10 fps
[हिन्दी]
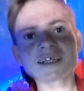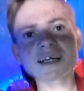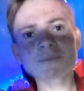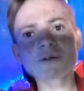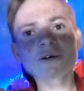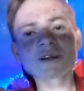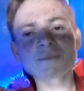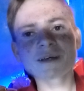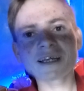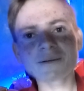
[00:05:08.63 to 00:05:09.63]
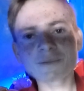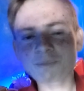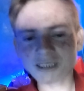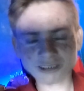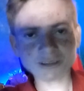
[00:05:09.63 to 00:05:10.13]
अगर आप लोगों ने मेरा अभी
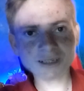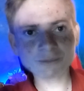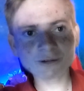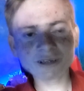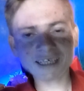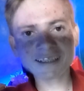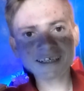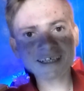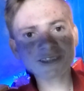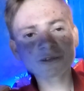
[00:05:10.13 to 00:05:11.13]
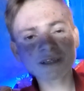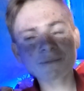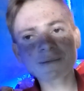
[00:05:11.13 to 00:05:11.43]
फर्स्ट वाला ब्लॉग नहीं देखा है जो कि